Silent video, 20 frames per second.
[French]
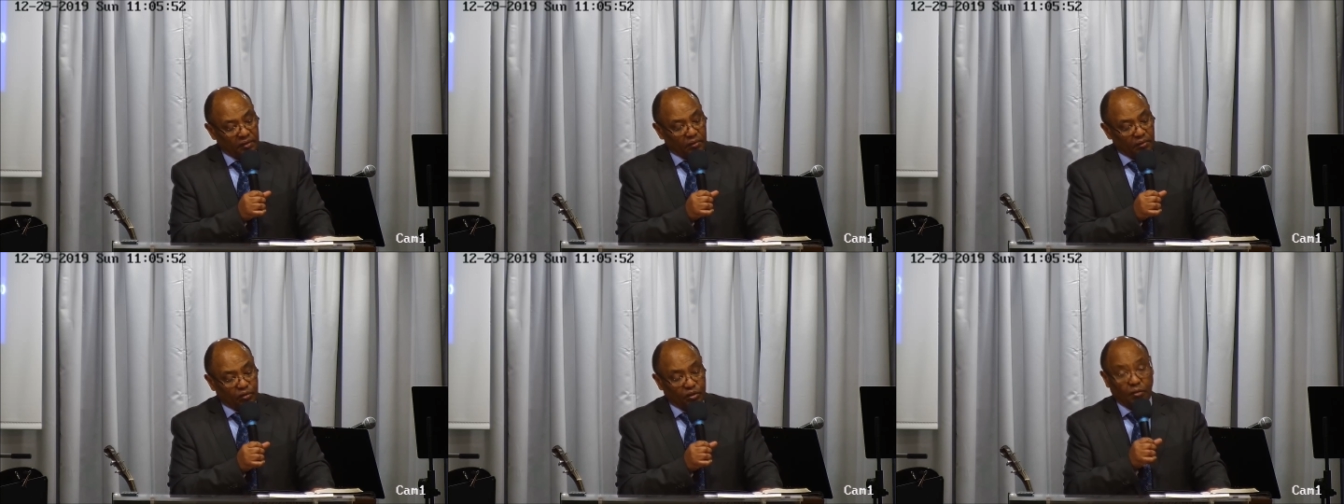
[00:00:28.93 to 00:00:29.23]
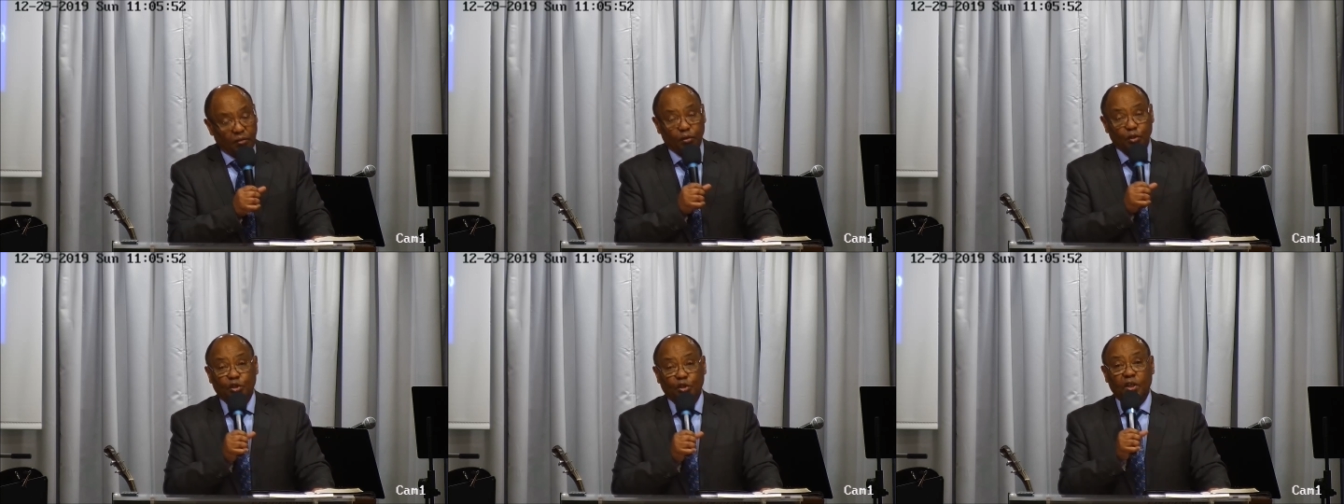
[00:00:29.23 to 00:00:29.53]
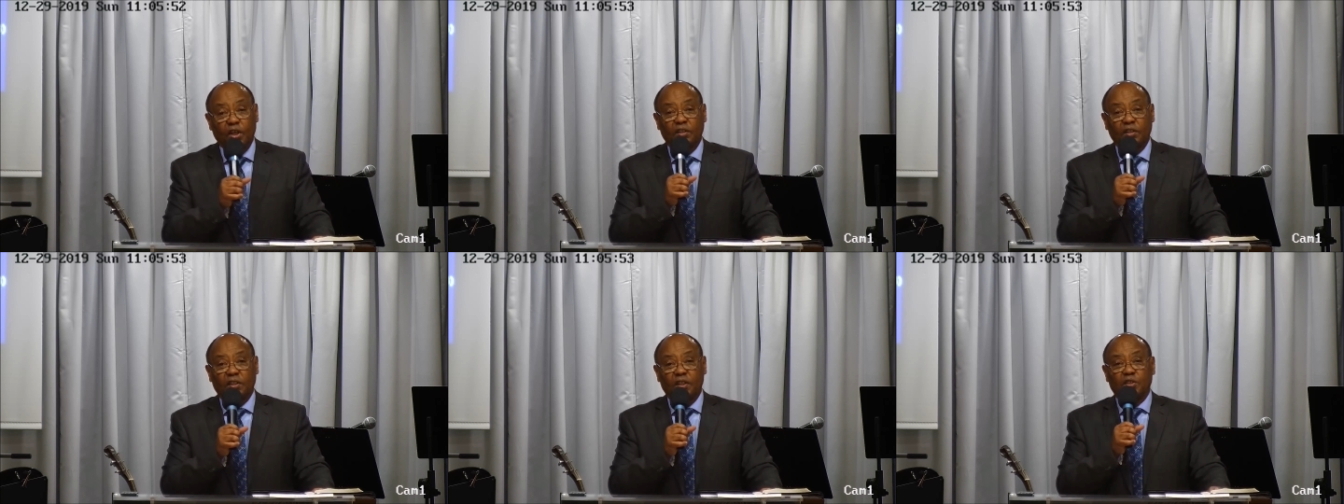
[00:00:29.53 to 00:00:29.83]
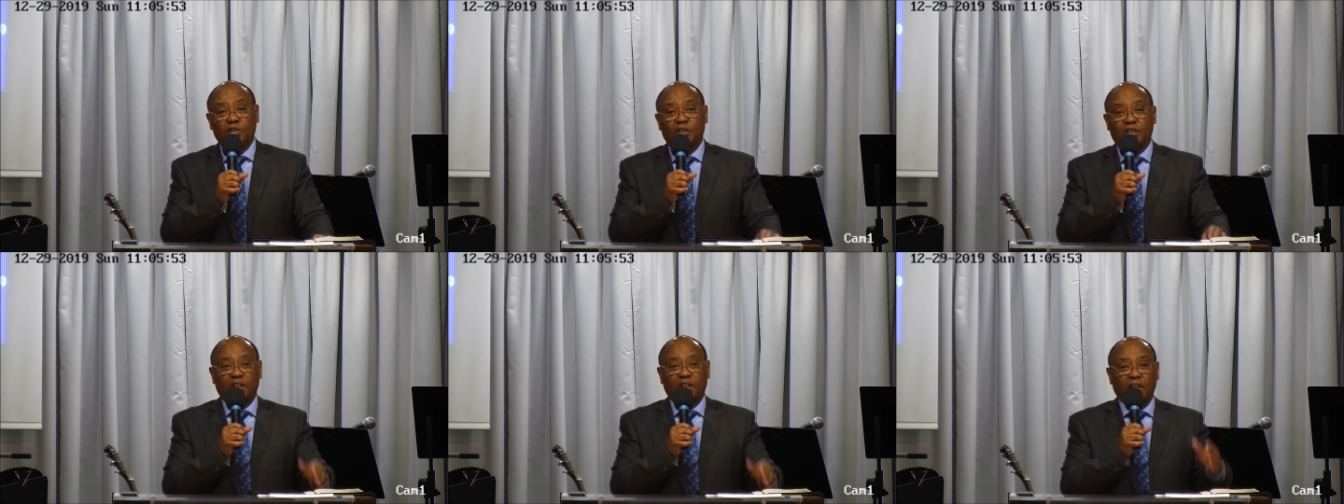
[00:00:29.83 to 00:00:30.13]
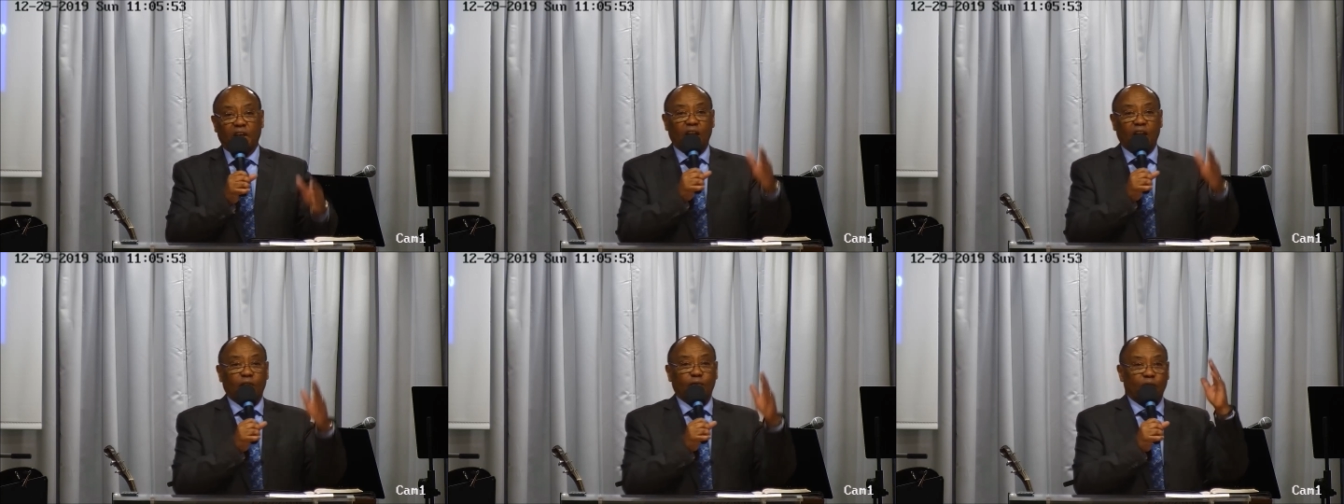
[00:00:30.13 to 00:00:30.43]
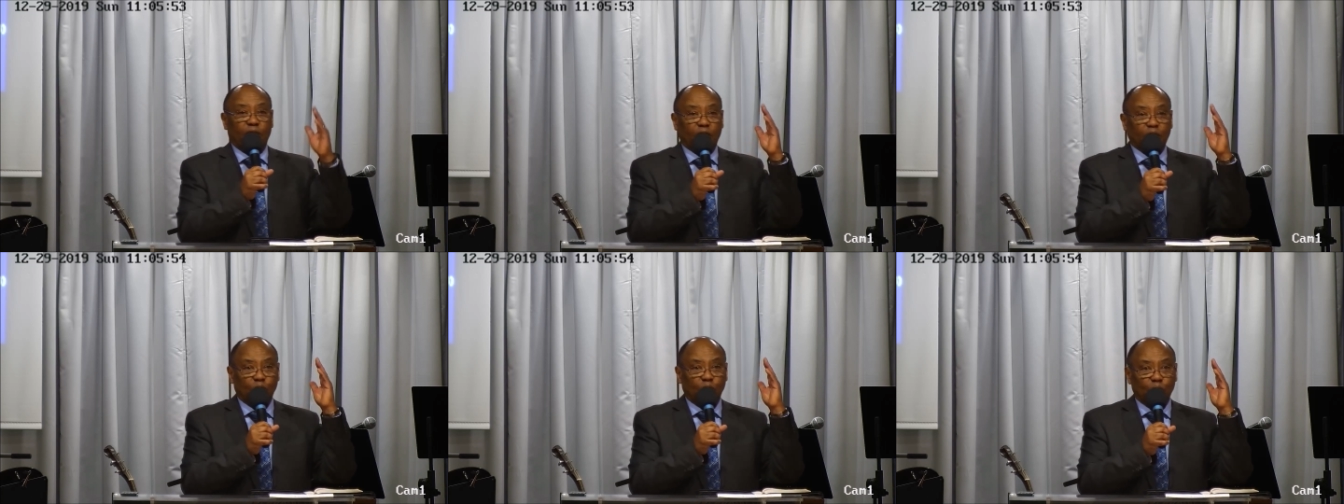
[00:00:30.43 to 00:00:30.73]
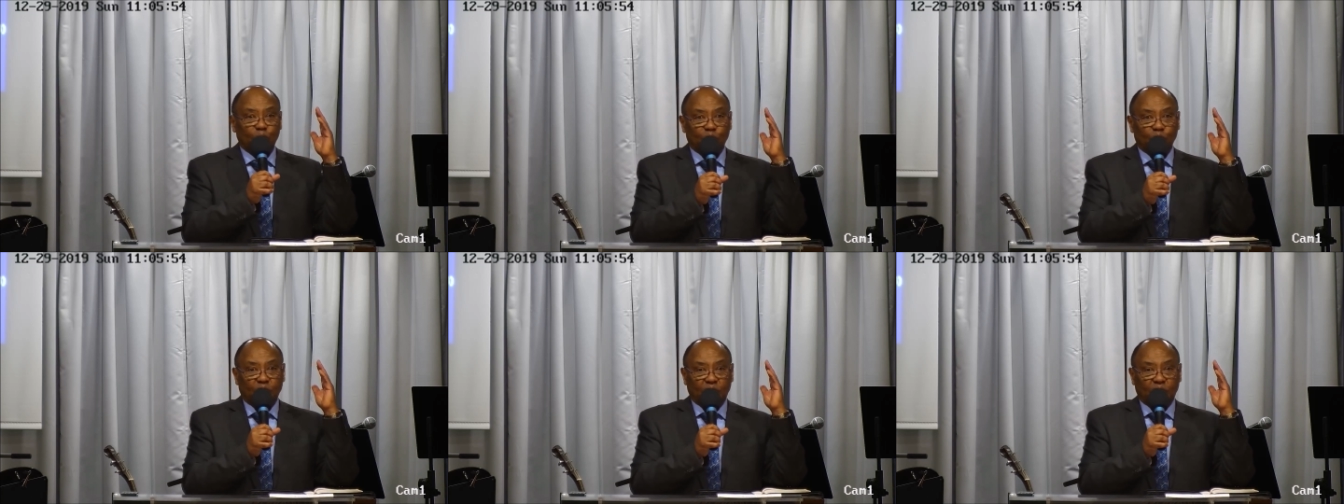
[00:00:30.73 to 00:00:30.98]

Nous avons chanté ce qui est en avant de nous,